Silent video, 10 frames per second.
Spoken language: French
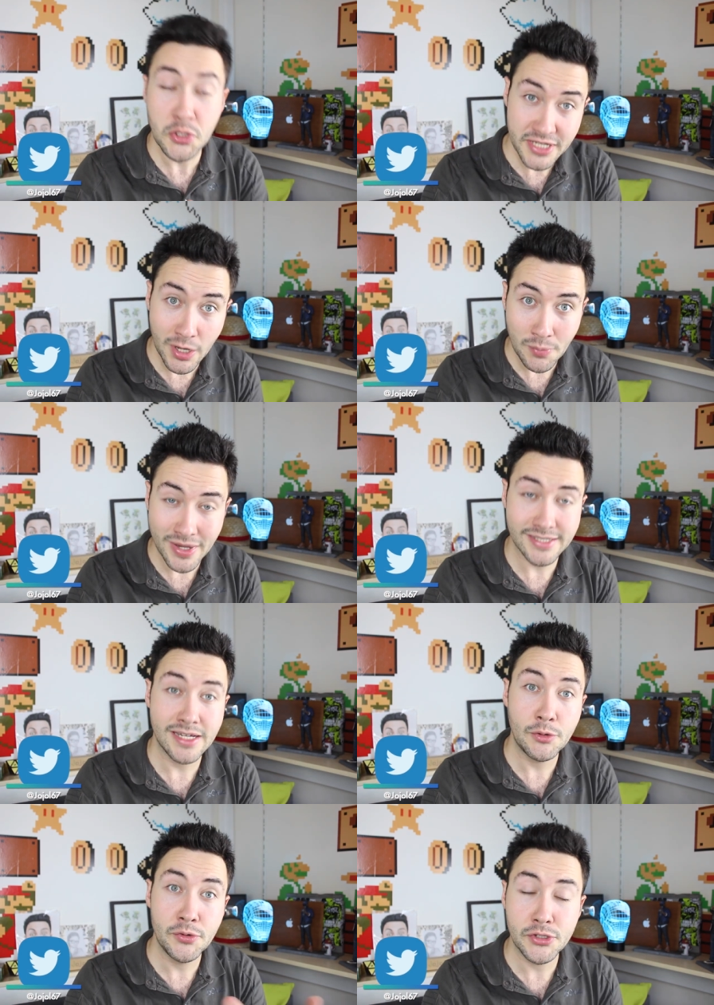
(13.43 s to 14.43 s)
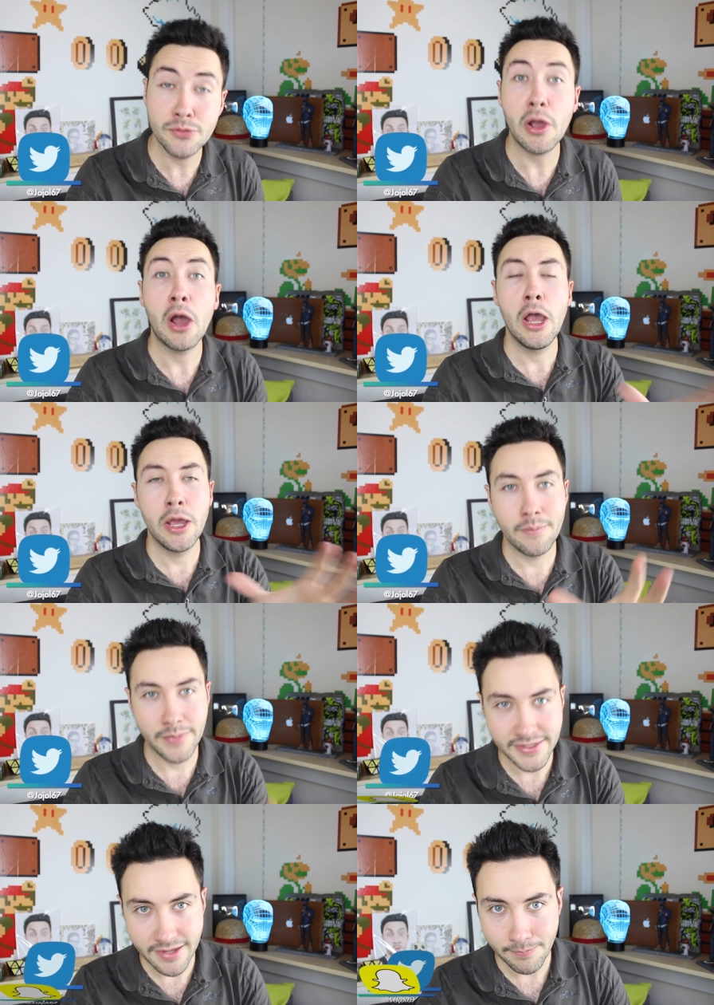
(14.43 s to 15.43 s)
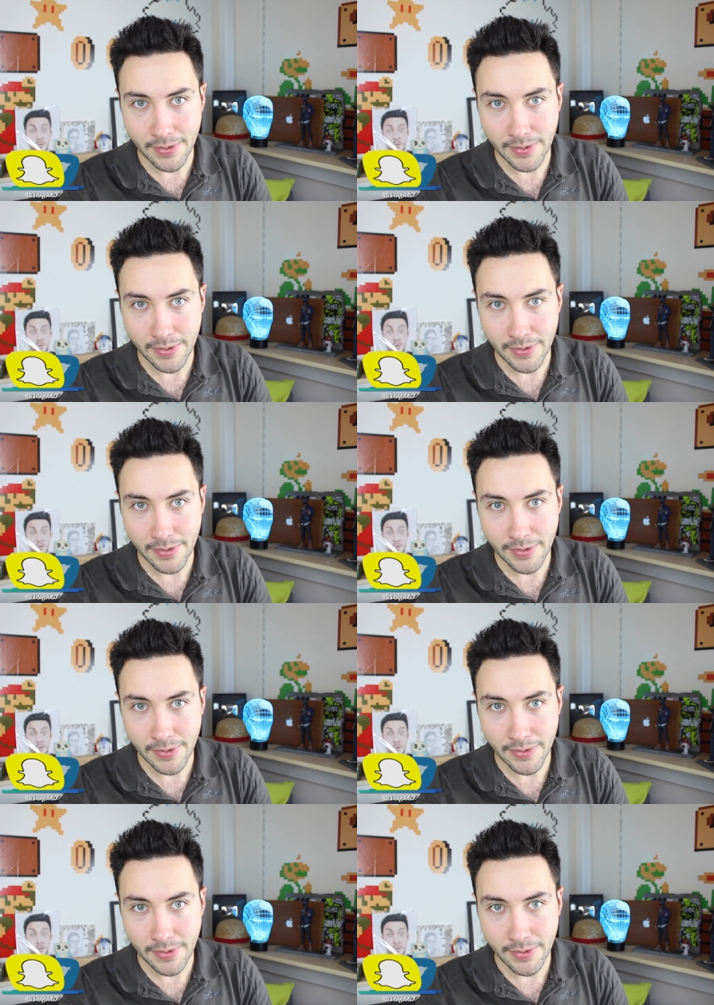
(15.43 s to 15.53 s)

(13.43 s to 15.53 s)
je tiens à remercier le youtubeur Mister